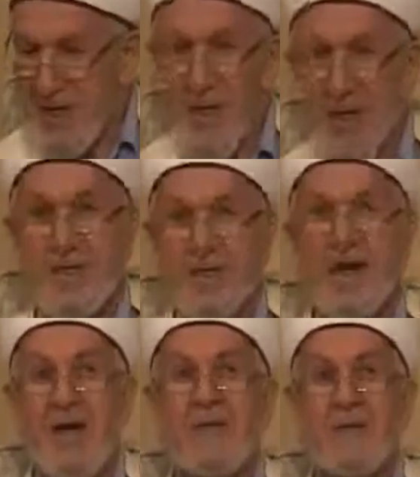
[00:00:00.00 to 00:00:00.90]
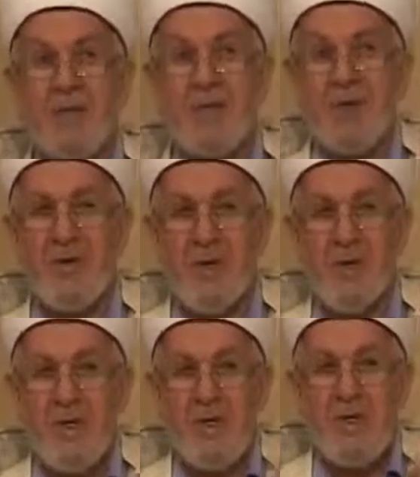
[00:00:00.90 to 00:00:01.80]
Allah inkar etmiyor.
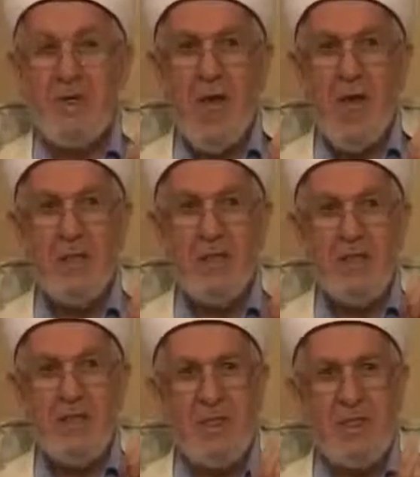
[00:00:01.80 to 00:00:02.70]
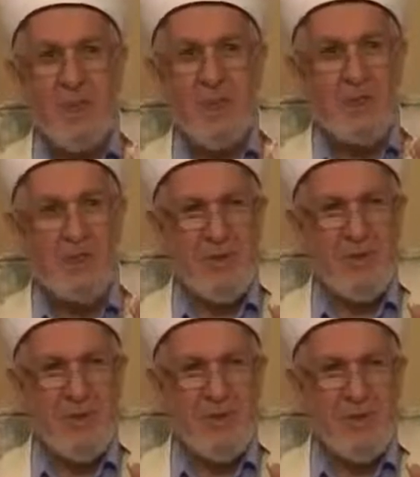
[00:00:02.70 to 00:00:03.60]
Emrini dinlemiyorum
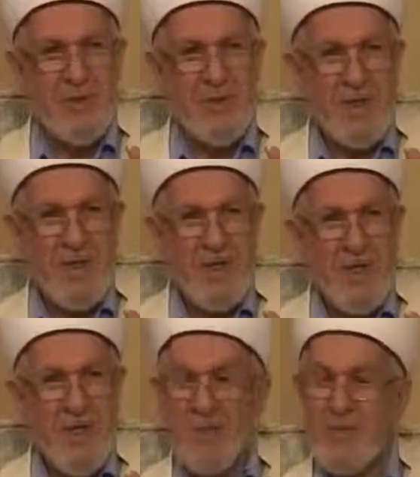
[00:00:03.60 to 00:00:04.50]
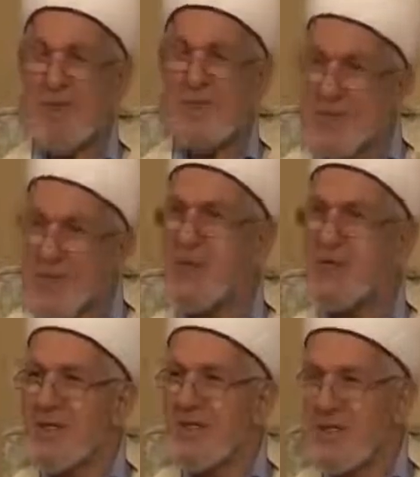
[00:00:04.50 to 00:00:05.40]
diyor. Emrini
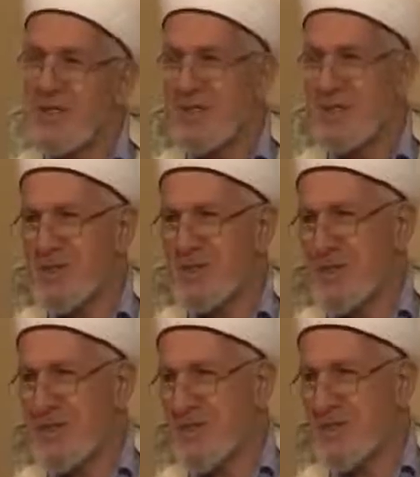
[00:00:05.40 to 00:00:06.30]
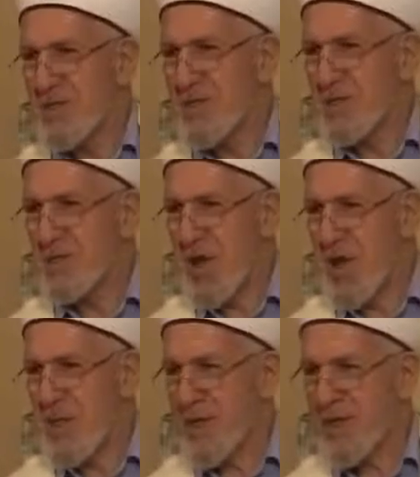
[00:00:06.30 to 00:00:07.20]
dinlemediği için
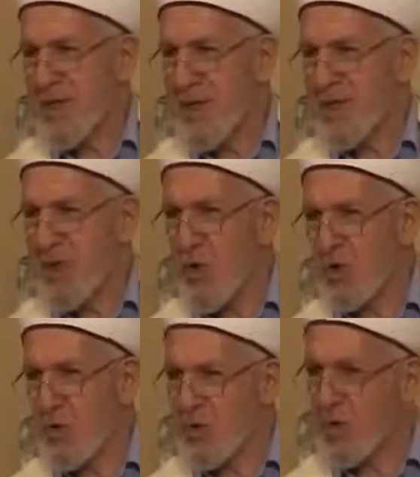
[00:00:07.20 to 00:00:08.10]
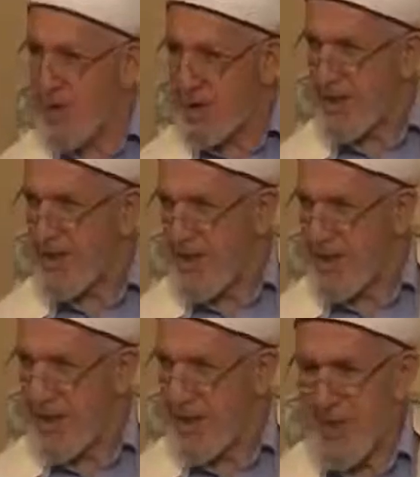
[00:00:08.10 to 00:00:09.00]
Rahmetinden kovulmuş şeytan o
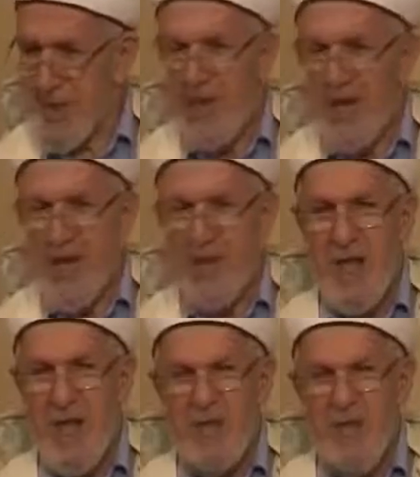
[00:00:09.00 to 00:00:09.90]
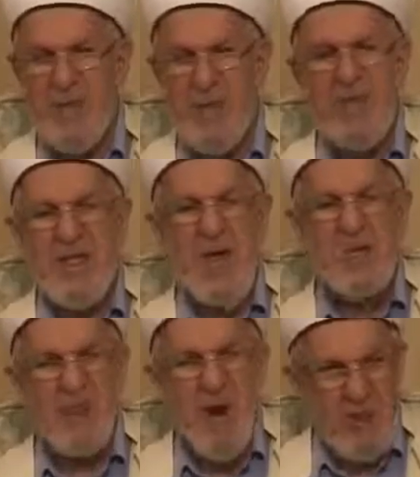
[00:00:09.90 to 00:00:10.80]
demek. Allah'ın
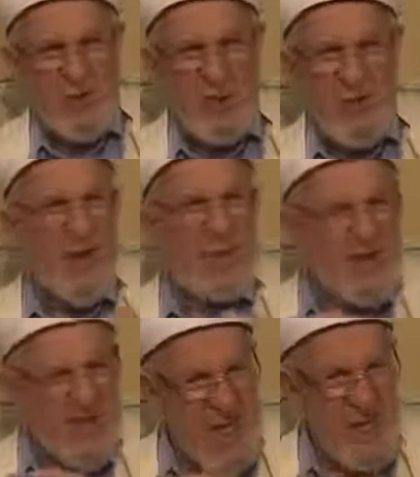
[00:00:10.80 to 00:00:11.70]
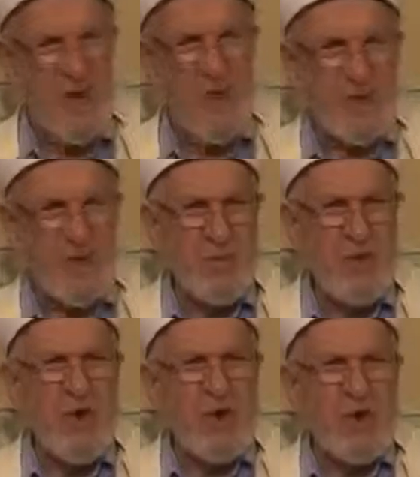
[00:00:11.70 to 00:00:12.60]
rahmetinden mahrum, ebediyen mahrum
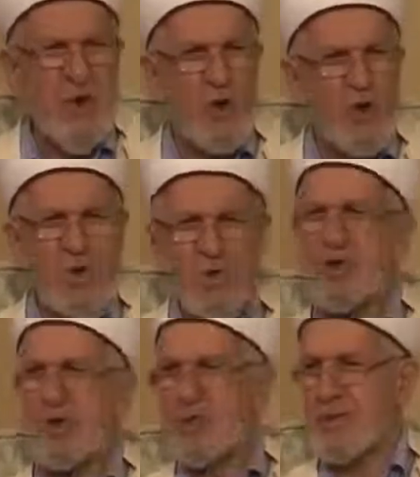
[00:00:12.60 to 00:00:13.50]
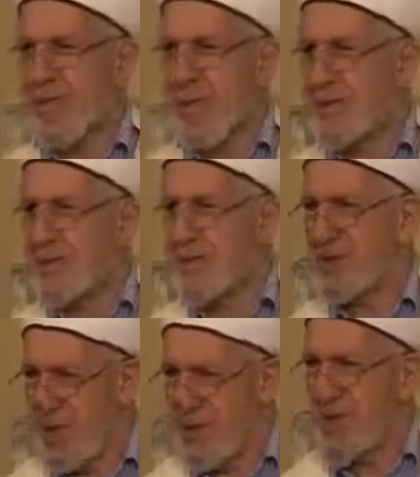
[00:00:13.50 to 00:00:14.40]
kovulmuş demektir.
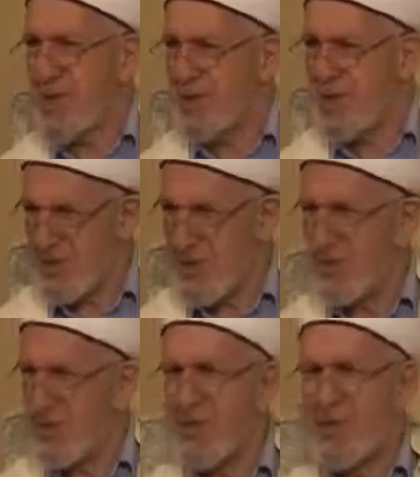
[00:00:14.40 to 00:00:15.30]
Şeytan, racim.